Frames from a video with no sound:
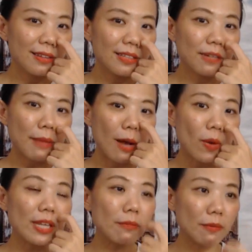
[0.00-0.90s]
ถึงแม้
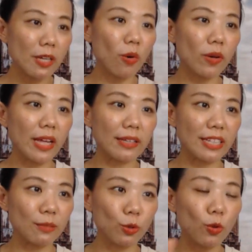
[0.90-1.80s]
วันนี้ไม่มีคนเห็น
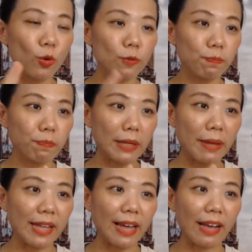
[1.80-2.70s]
แต่สมมติคุณเป็น
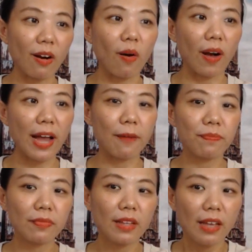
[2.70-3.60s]
เพจขายของอะ
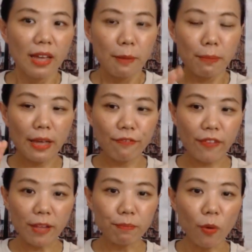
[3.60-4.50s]
เพจ
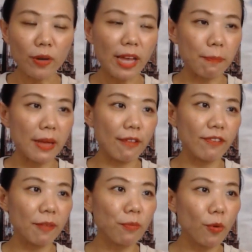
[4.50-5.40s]
Facebook เนี่ยเพจ
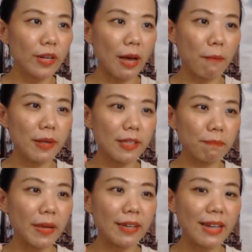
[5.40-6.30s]
Facebook เนี่ยมันยั
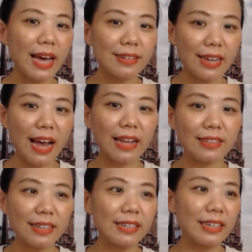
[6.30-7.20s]
งเป็นหน้าร้าน
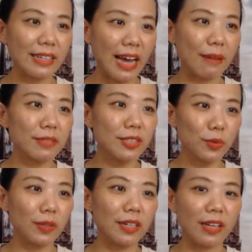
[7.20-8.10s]
ที่ดีงามที่
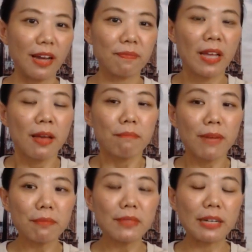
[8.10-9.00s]
สุดเลยอ่ะ
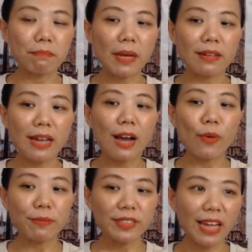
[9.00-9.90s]
มันเหมือนเป็นหน้า
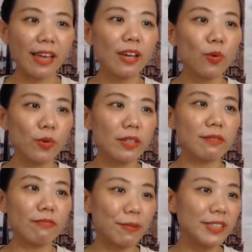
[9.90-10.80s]
เว็บไซต์คุณ
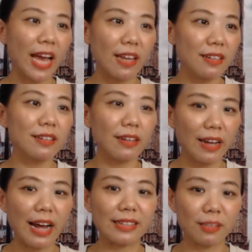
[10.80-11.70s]
เว็บไซต์นึงเลย
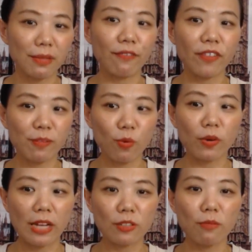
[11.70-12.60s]
ค่ะสำหรับ
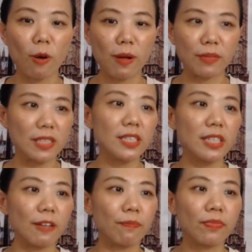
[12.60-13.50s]
Facebook นะจะมองแบบนี้จ
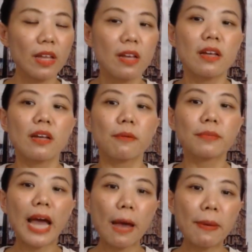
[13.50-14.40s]
ริ
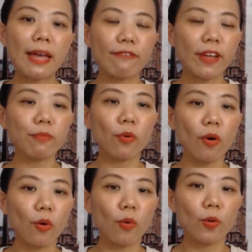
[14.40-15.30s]
งๆหน้าเพจ Facebook
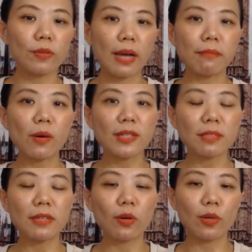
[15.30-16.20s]
ของคุณอ่ะไม่ว่า
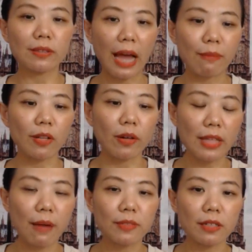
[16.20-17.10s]
จะมีคนตามน้อย
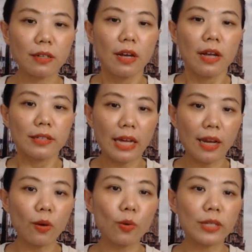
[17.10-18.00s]
ตามเยอะแต่
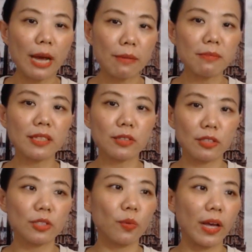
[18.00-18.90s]
ถ้าคุณทำให้มัน
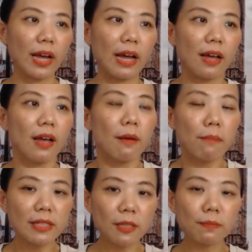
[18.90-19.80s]
สวยๆค่ะ
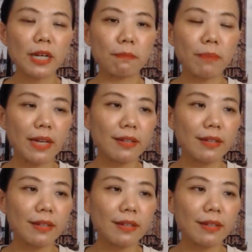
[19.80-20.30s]
มันจะเหมือนเป็น